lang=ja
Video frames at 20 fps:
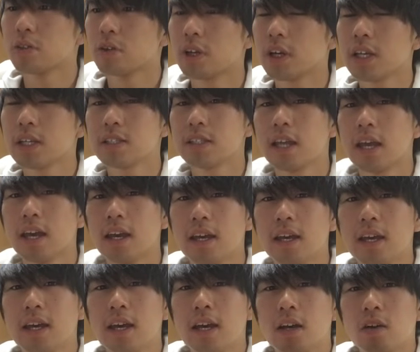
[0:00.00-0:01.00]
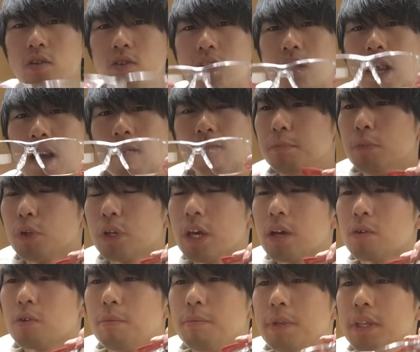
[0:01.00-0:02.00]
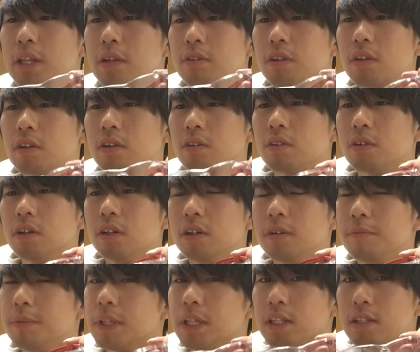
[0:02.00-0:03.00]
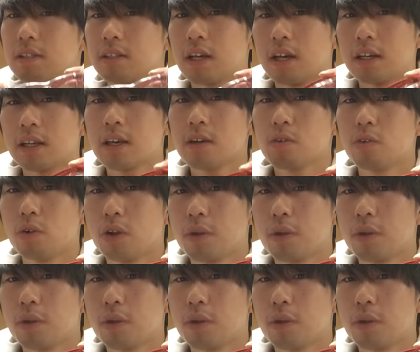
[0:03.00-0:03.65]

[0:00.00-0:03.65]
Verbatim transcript: それがですねこちらもう結構みんな言ってるけどみんなっつうか結構